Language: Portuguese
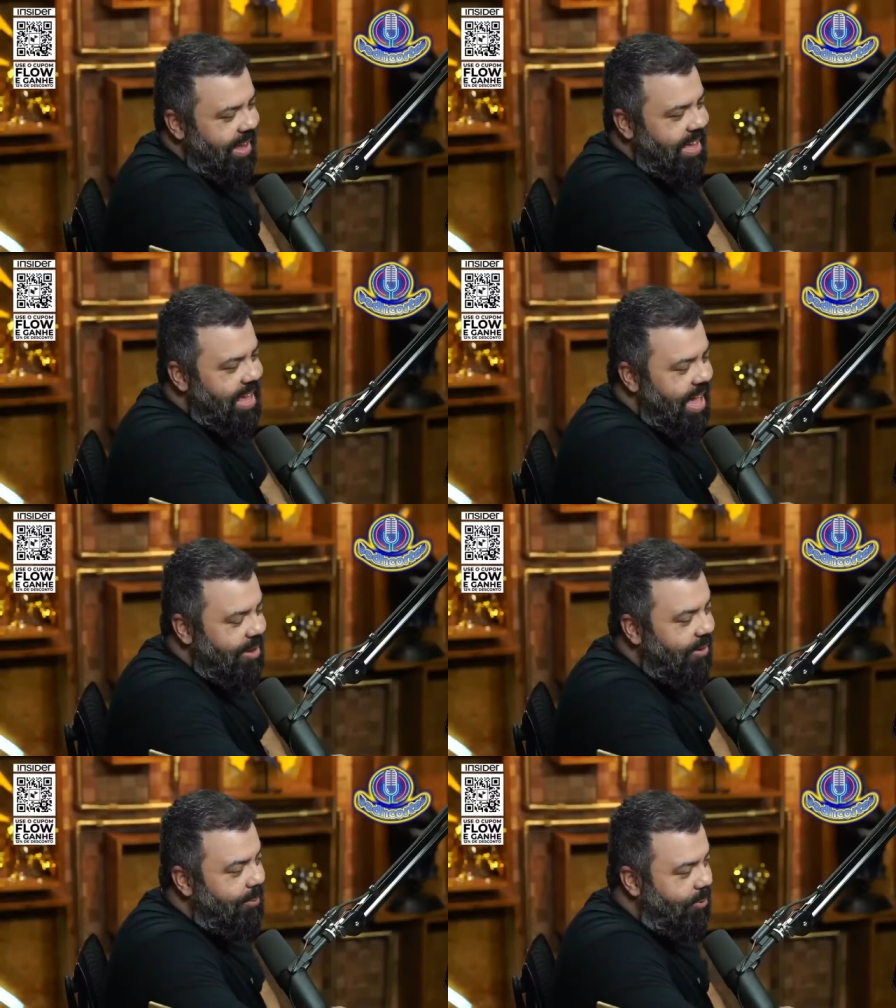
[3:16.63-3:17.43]
E
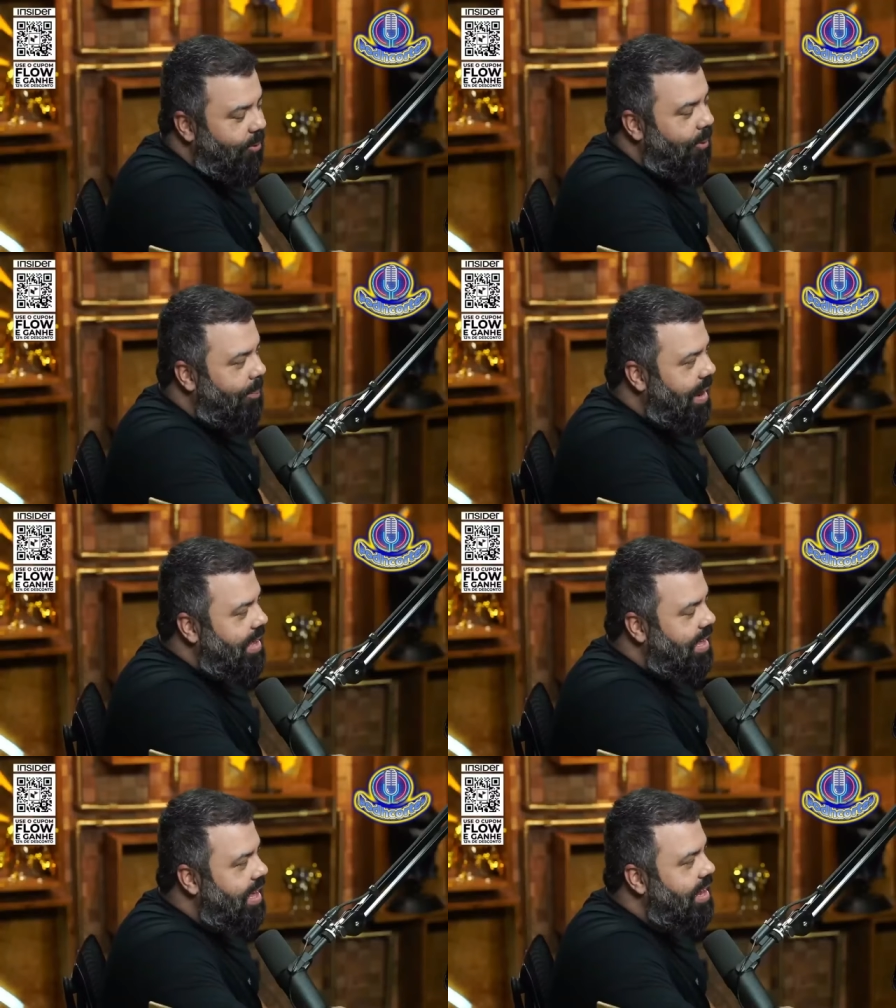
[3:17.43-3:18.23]
aí eu lembro que eu
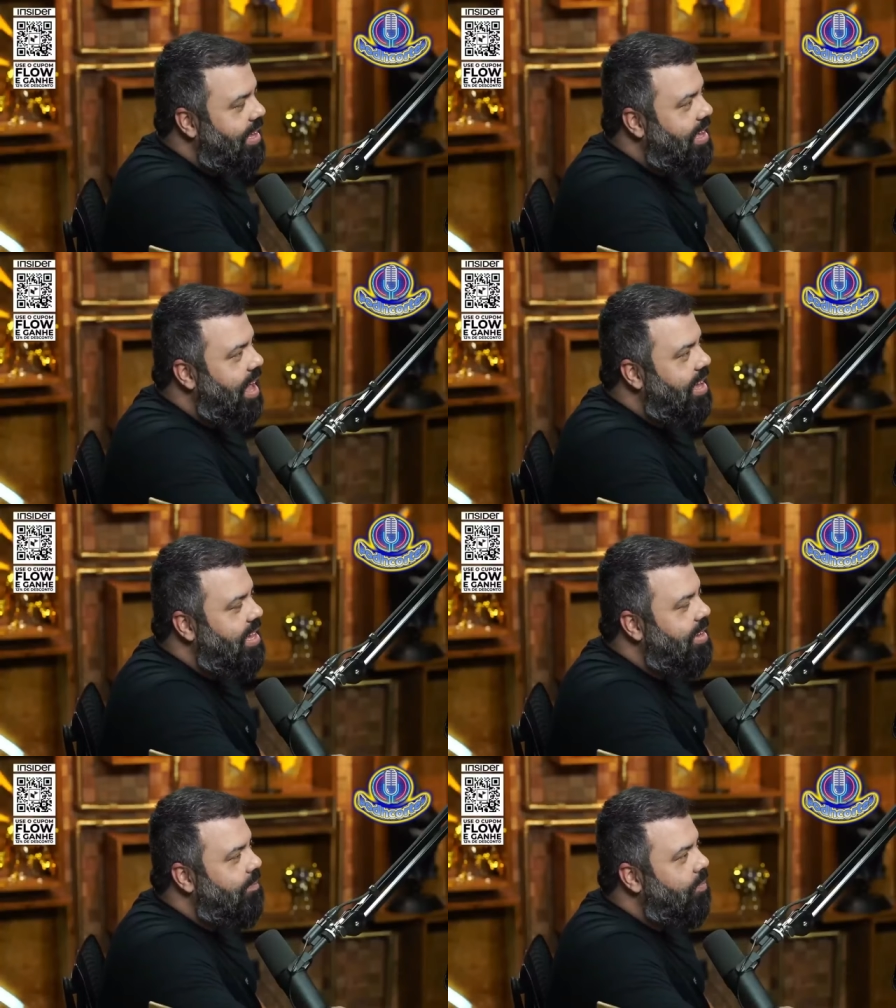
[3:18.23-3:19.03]
comprei dele, e
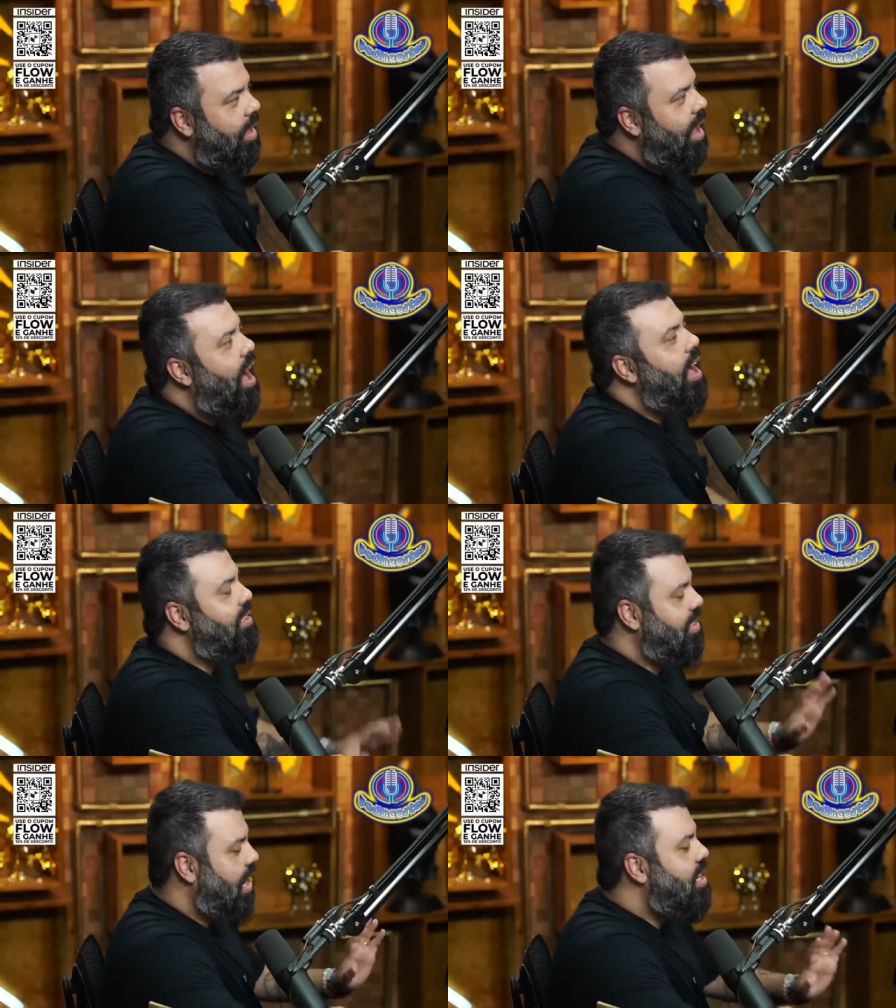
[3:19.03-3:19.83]
aí,
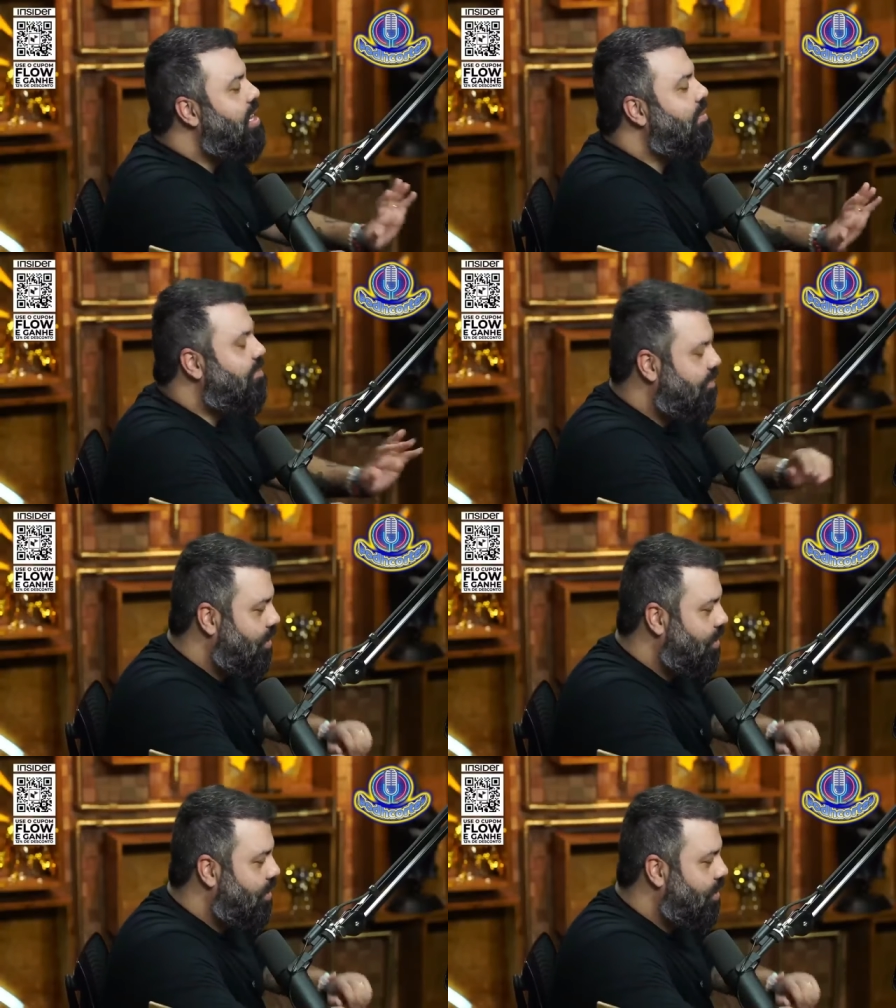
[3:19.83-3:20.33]
aí saí,